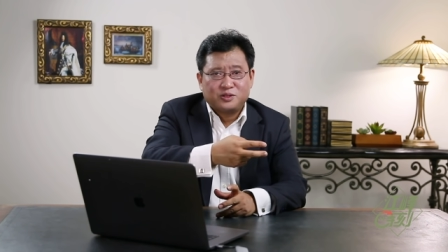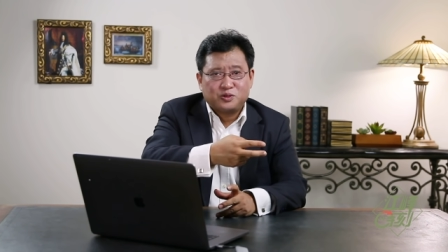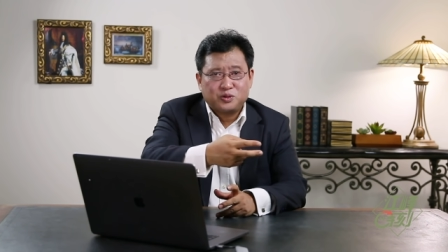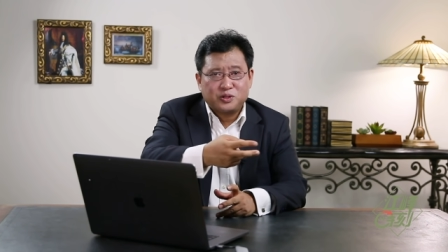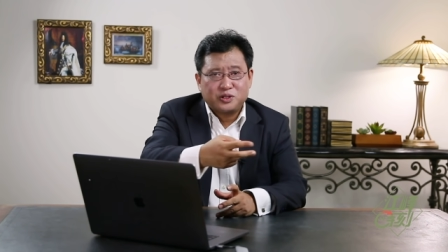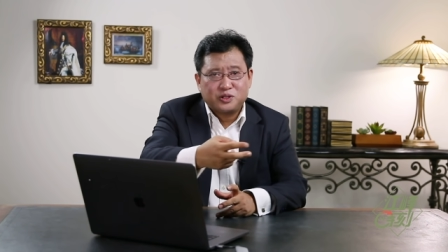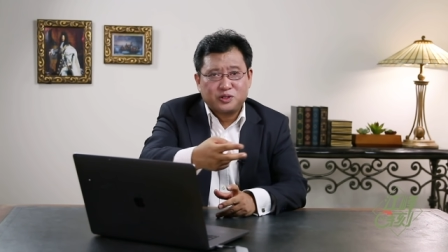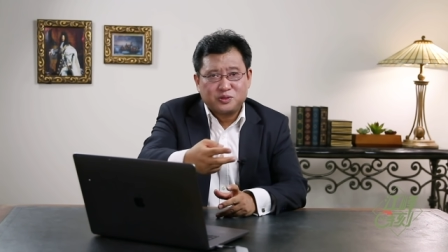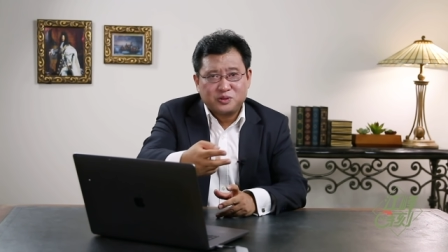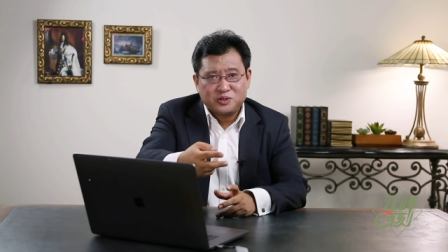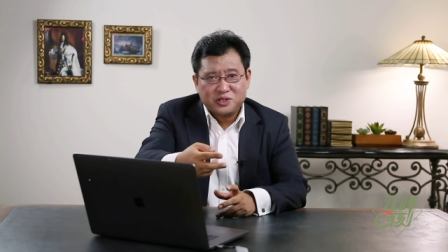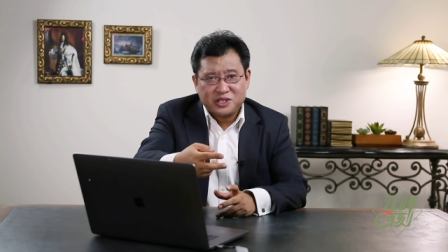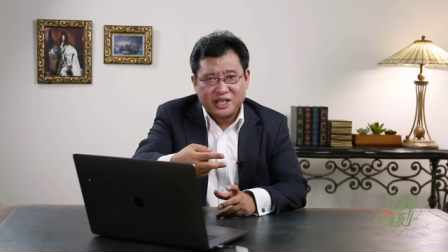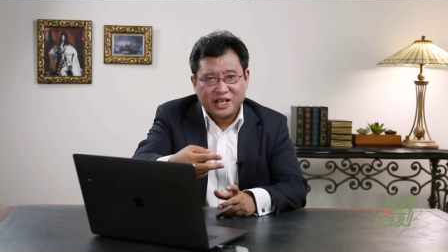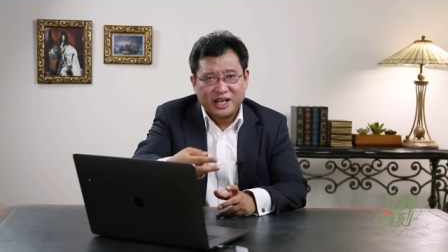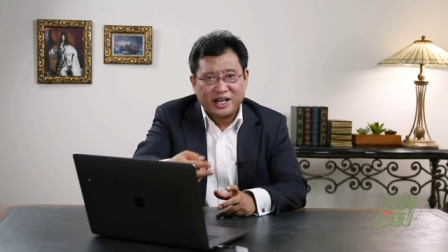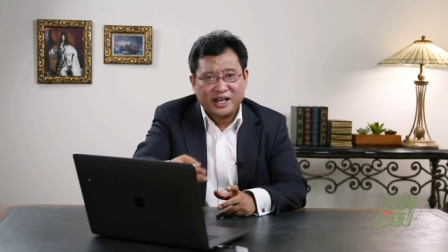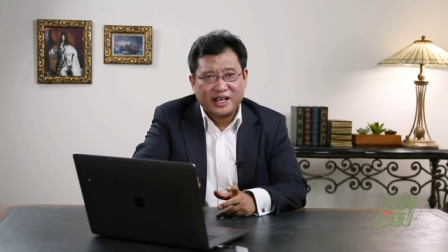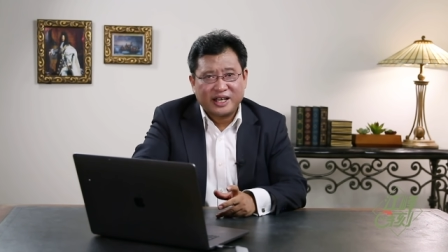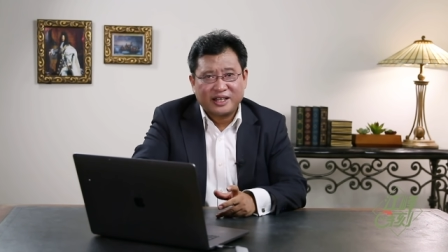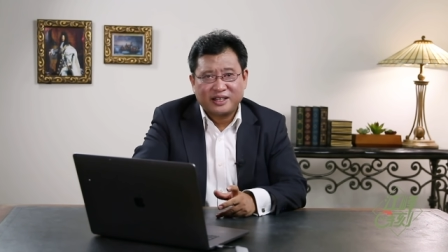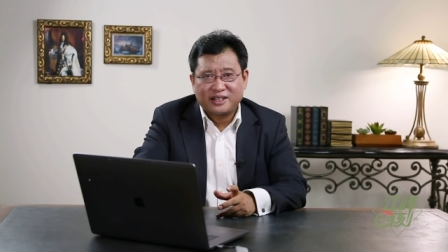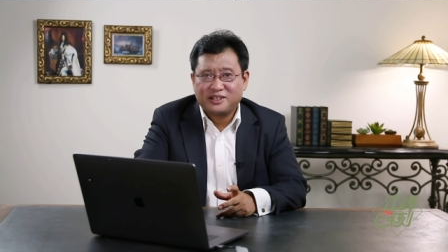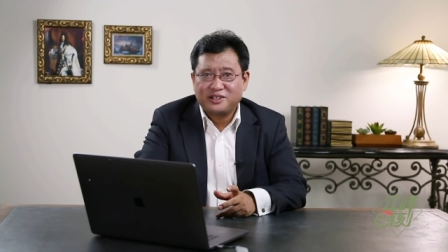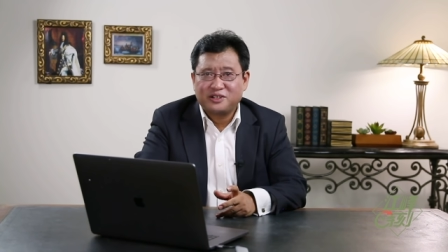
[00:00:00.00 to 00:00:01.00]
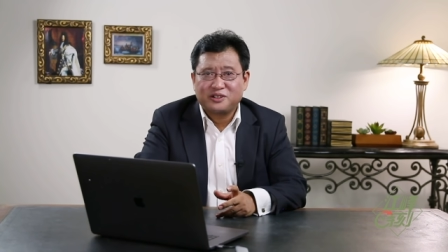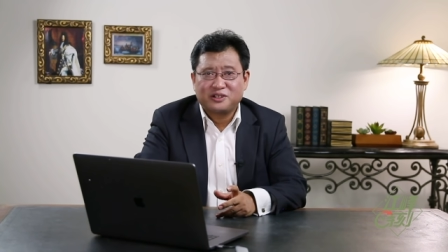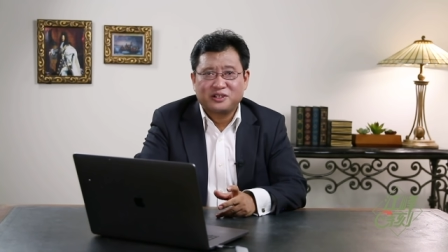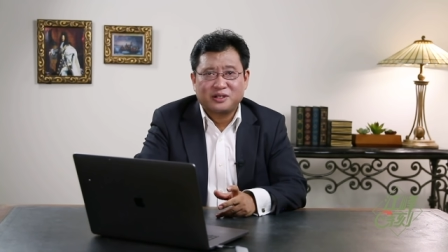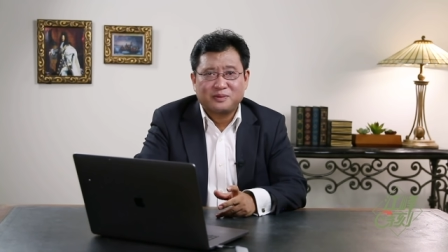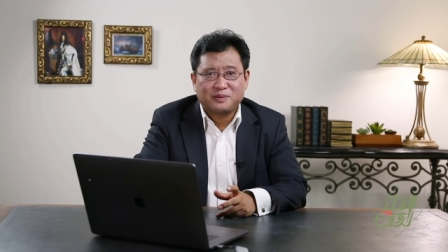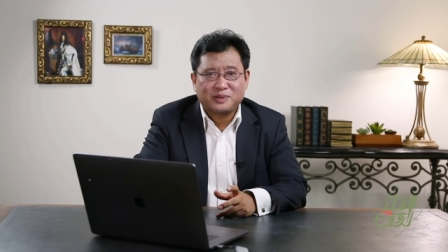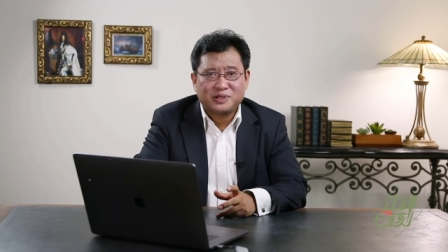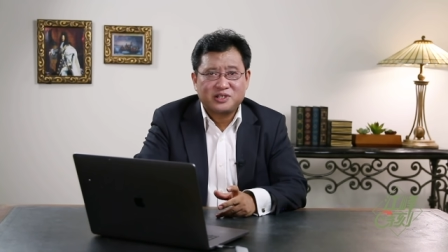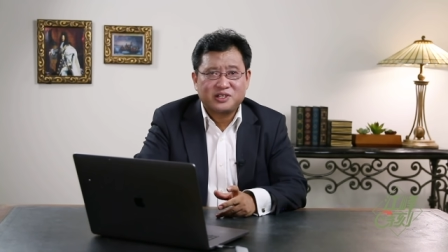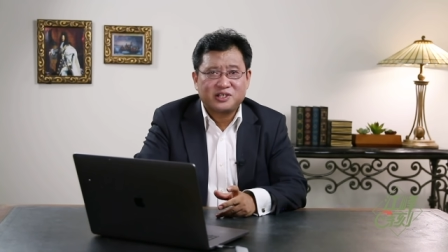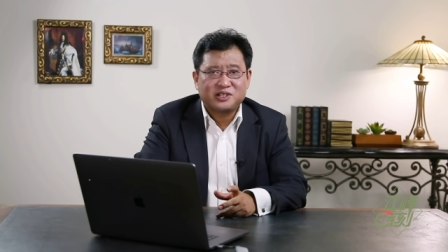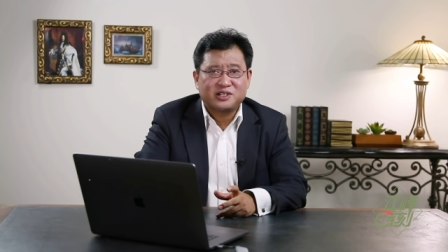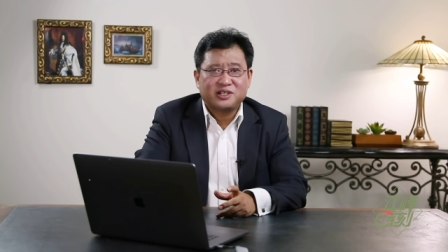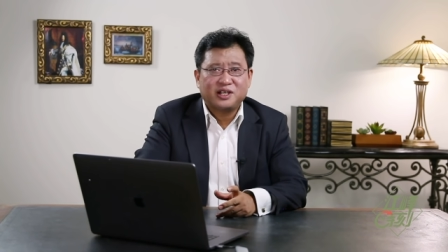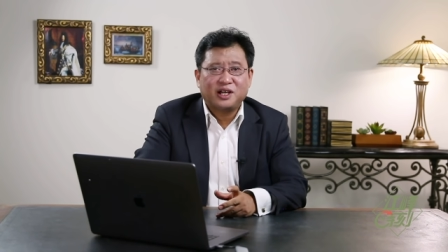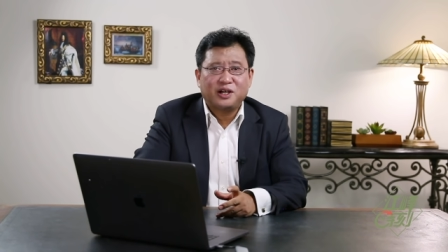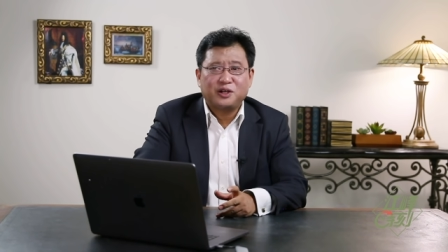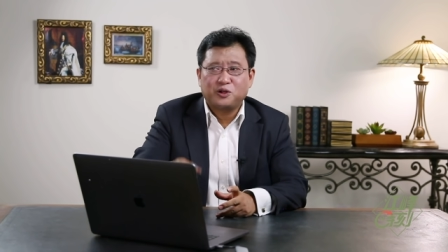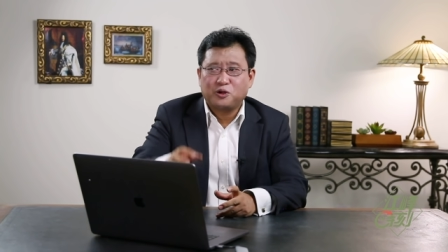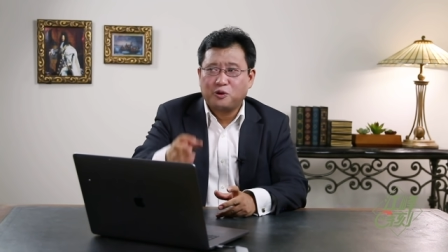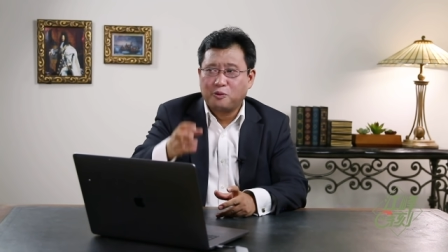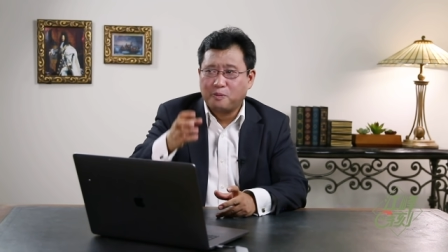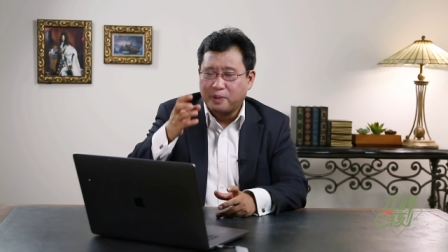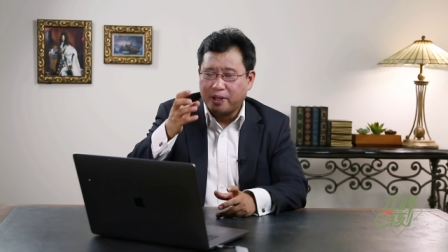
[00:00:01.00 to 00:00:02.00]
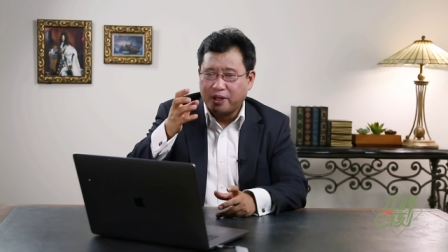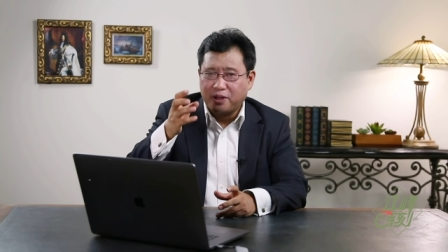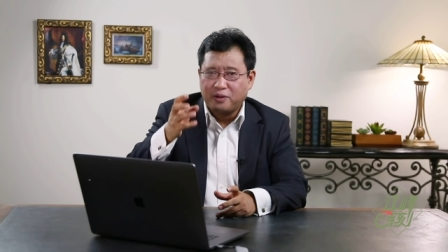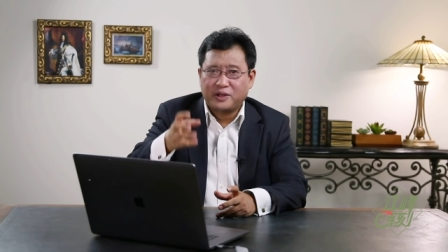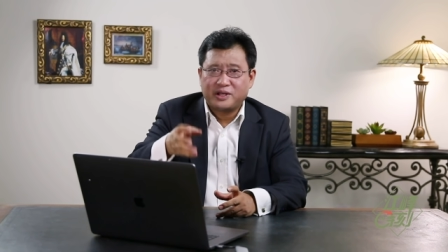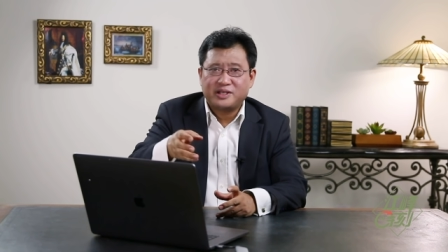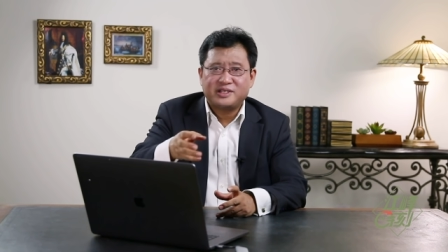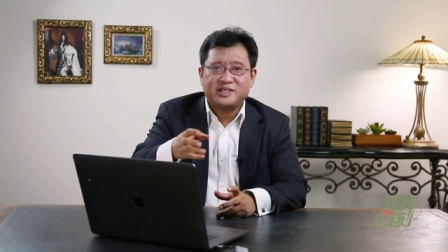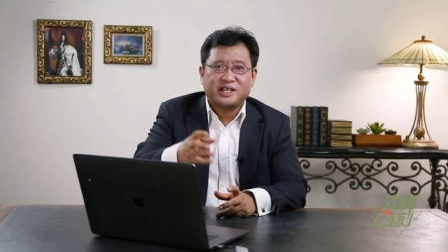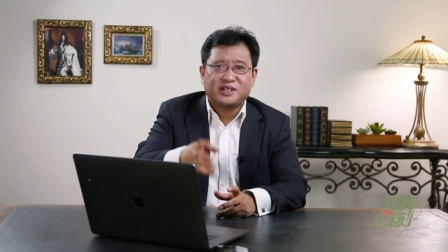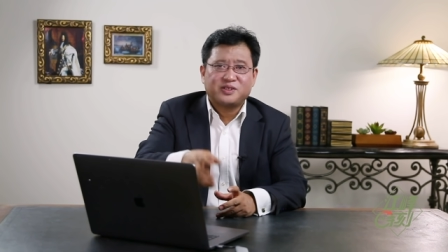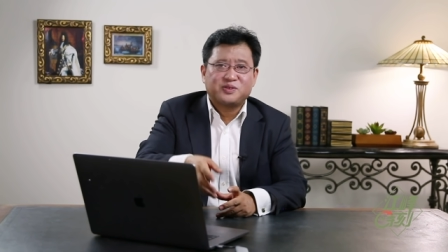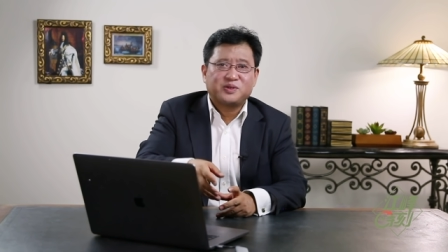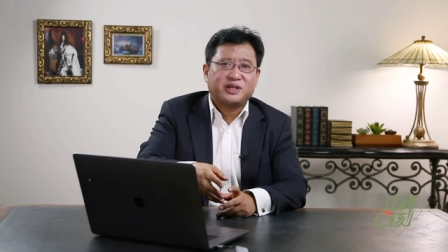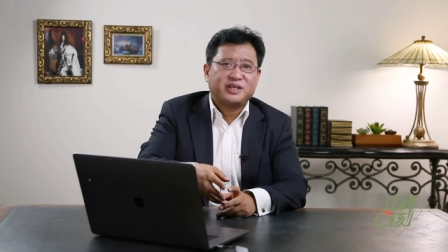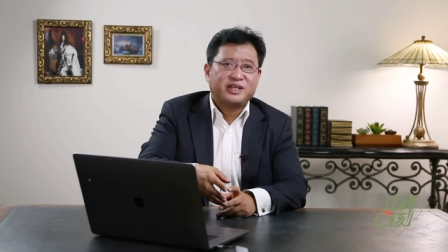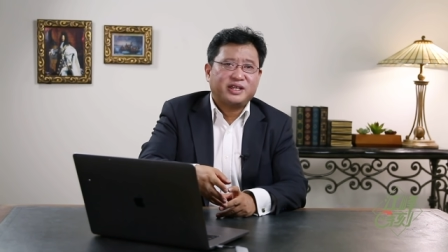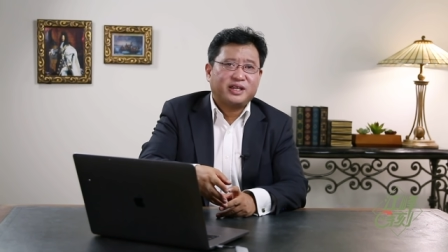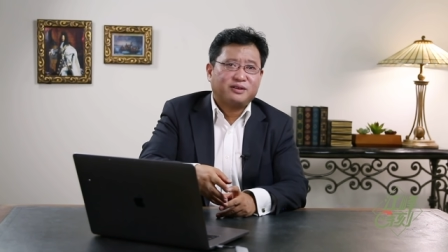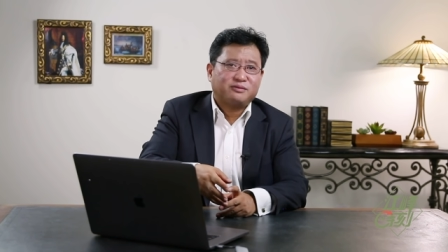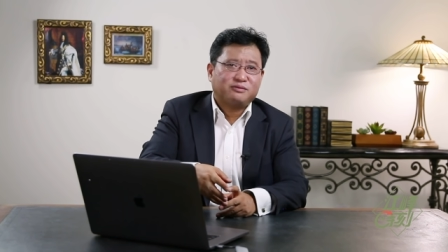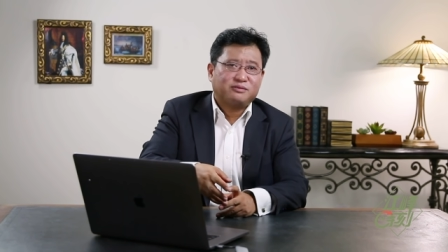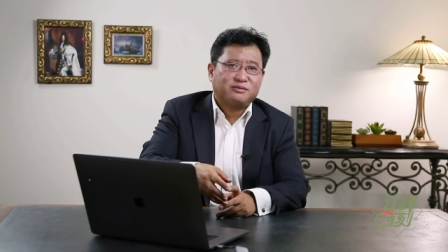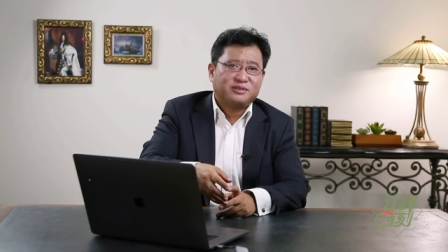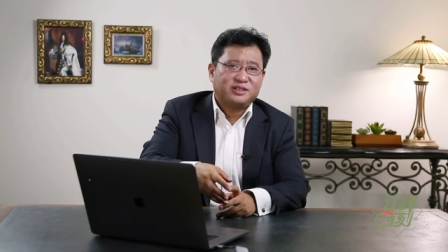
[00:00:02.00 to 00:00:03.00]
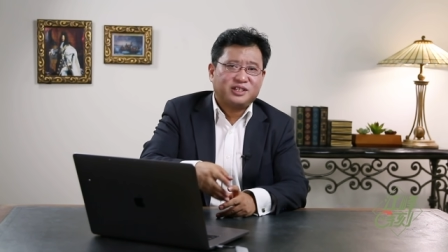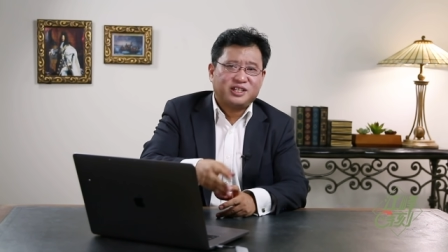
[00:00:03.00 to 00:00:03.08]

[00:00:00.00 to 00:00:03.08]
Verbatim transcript: 最终牵连的就是什么？只要有美元结算业务，